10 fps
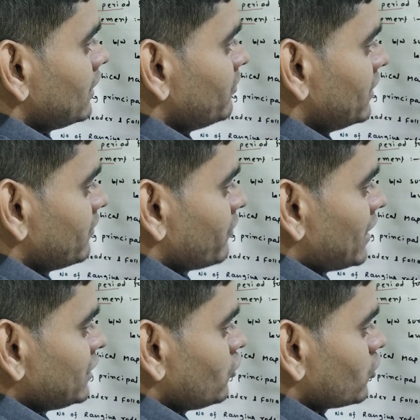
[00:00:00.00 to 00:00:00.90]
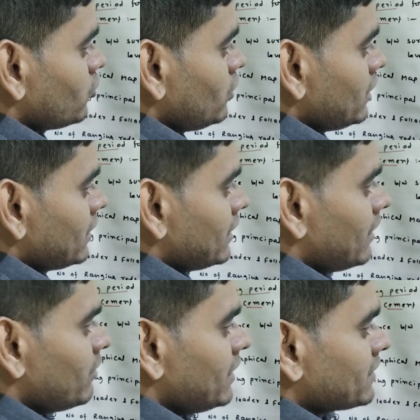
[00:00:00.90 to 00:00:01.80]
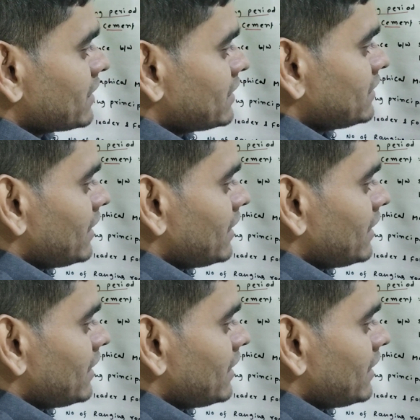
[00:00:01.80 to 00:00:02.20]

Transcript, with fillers: লেবেলিং মানে ধরো লেবেলিংটা কি